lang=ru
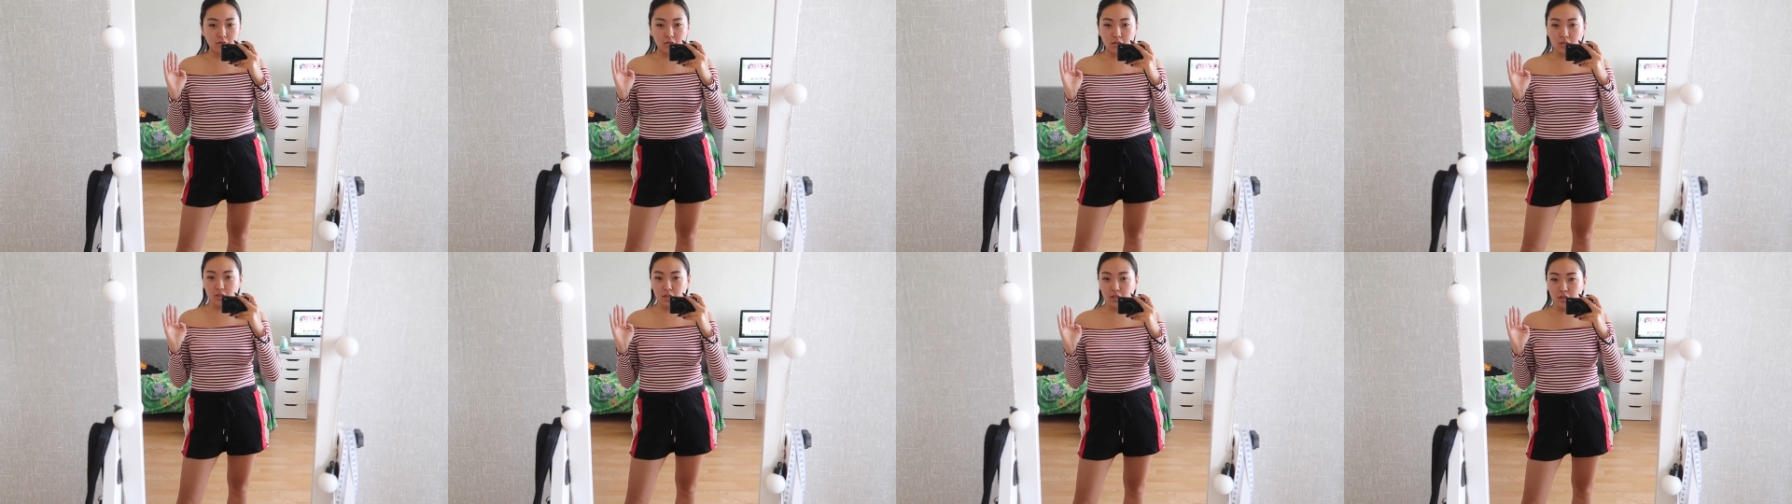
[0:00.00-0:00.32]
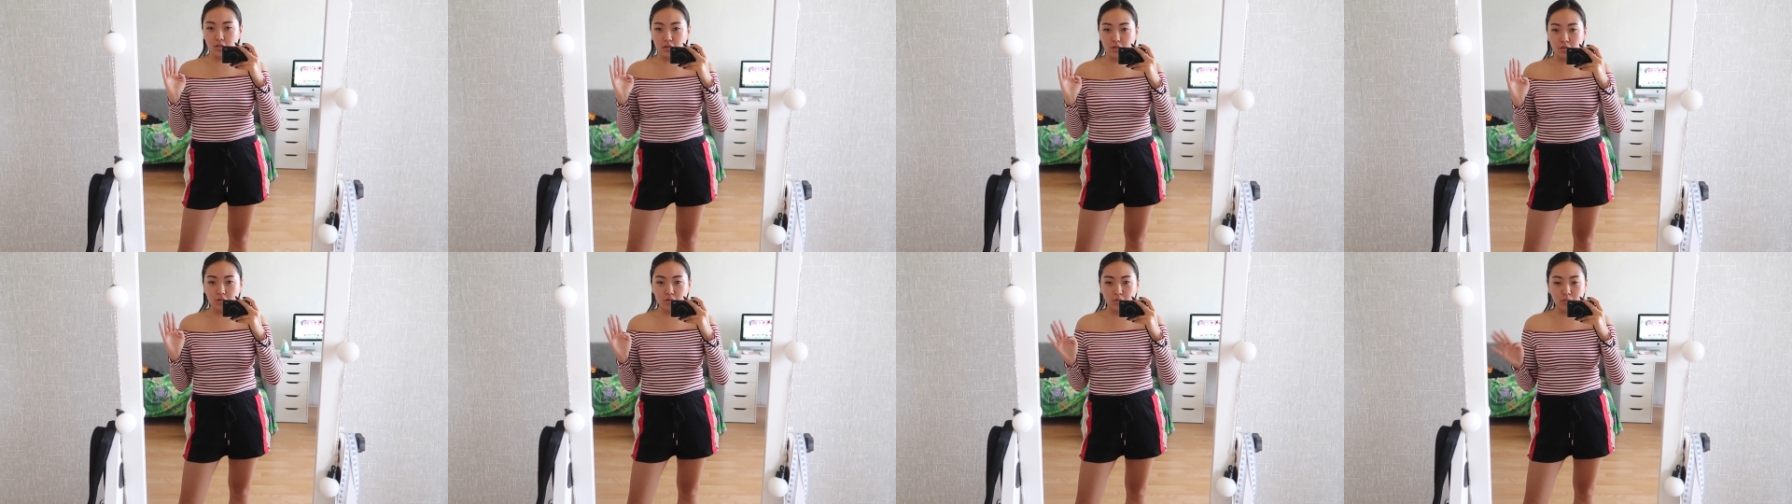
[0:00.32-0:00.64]

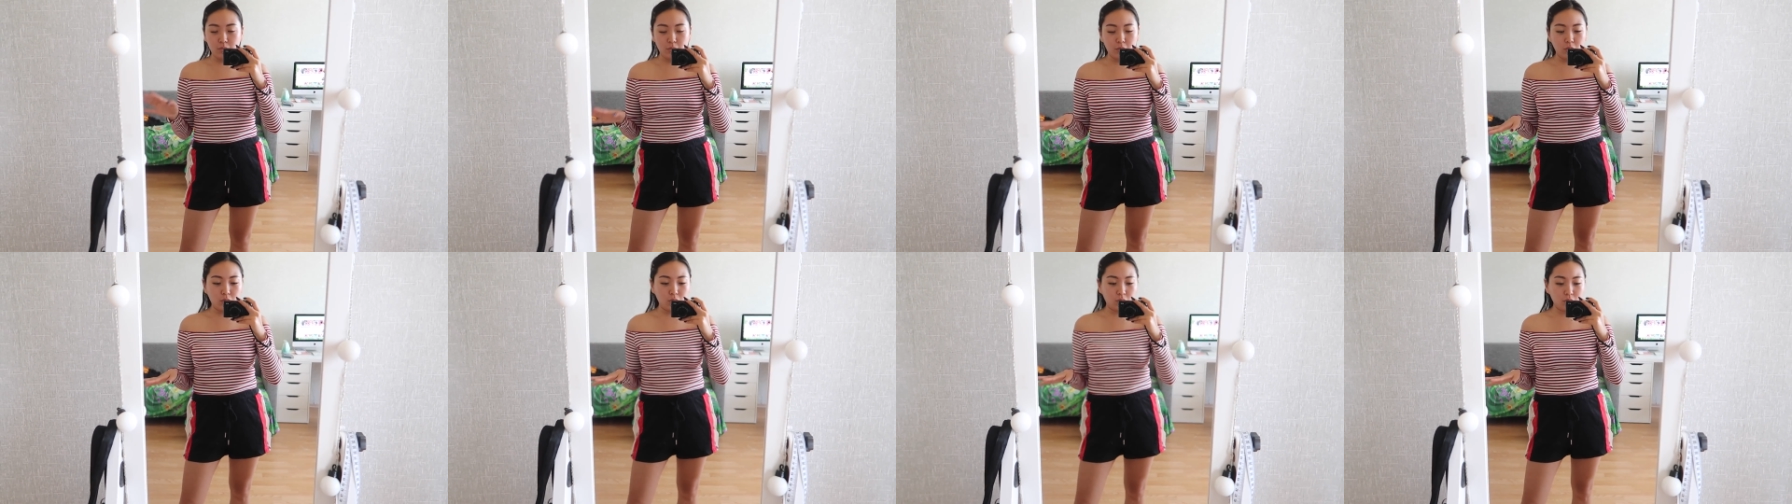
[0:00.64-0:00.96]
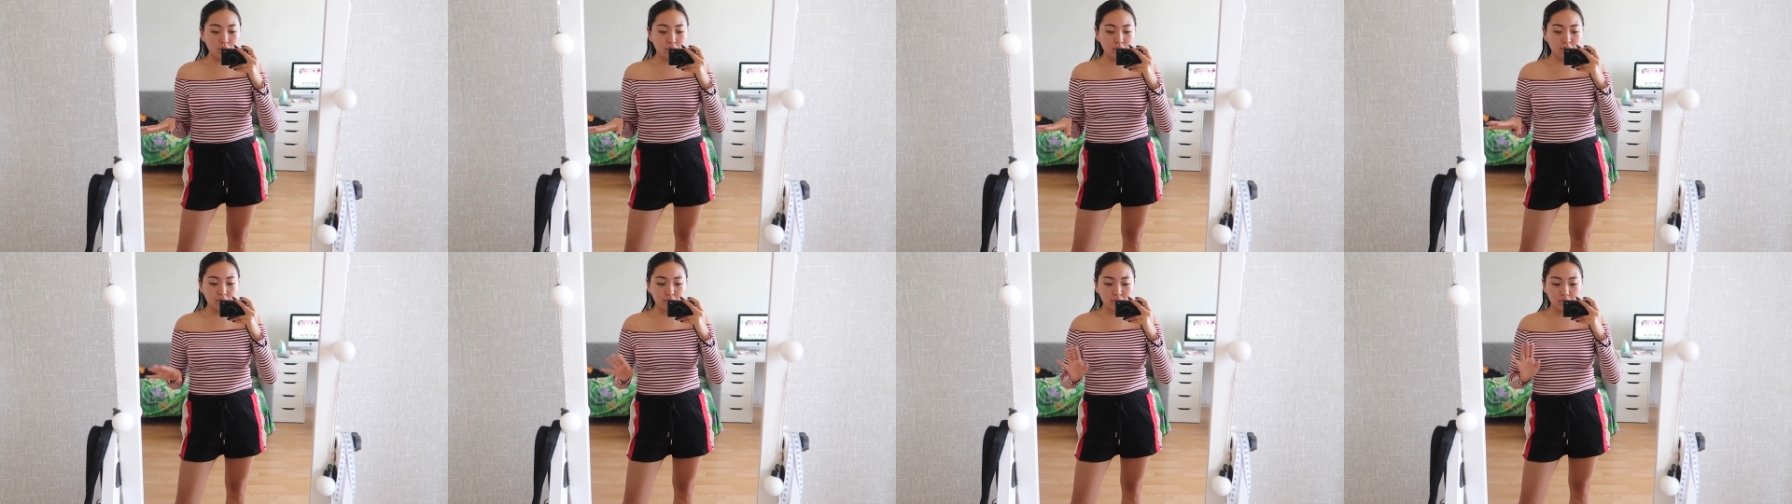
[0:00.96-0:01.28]
ни
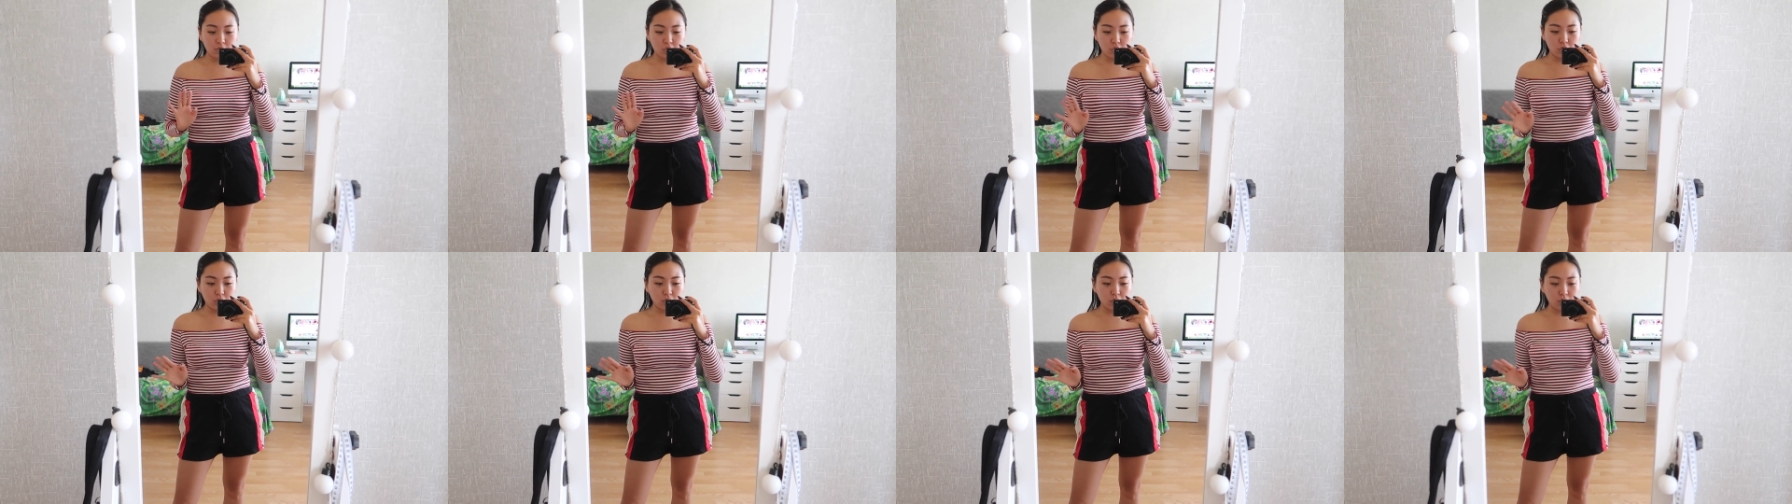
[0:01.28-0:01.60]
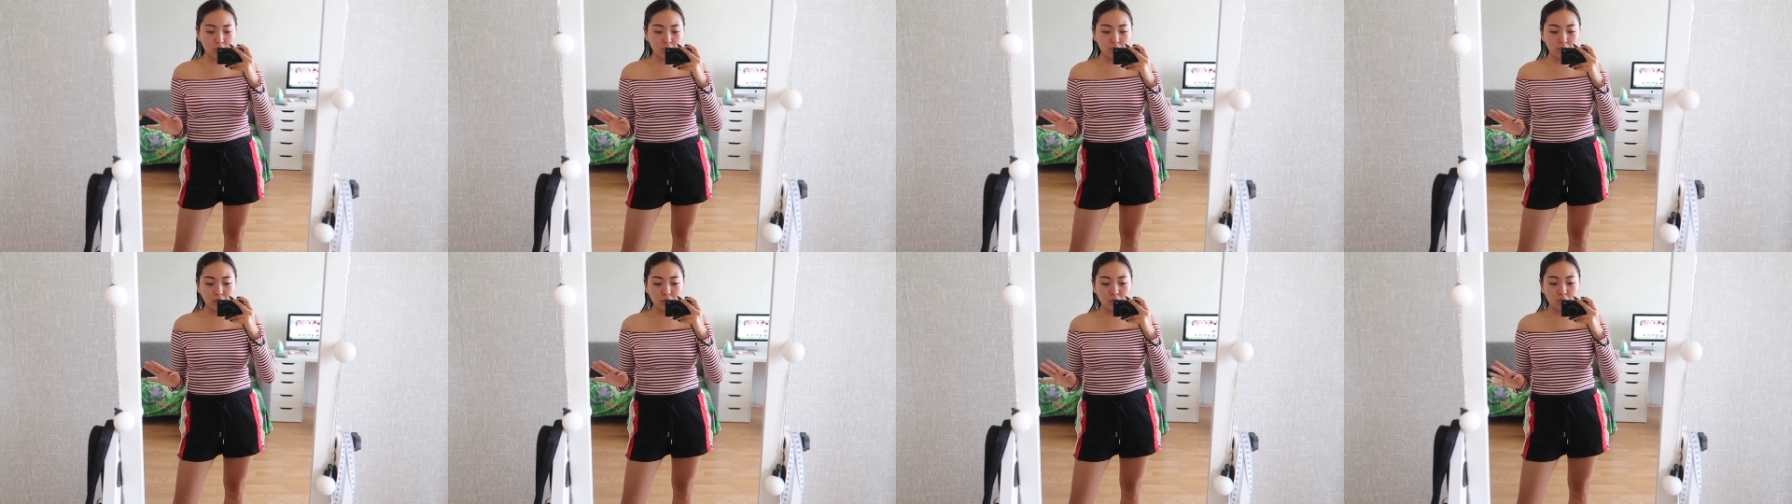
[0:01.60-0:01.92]
брюк
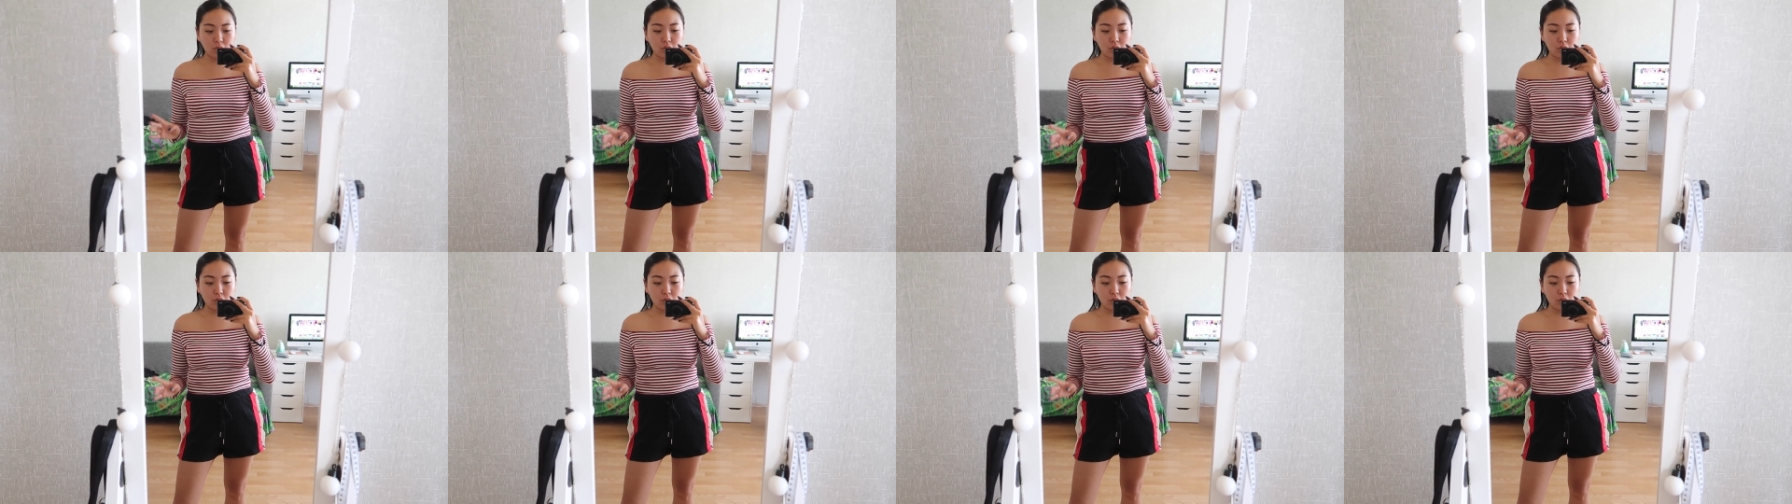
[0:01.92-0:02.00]
широкого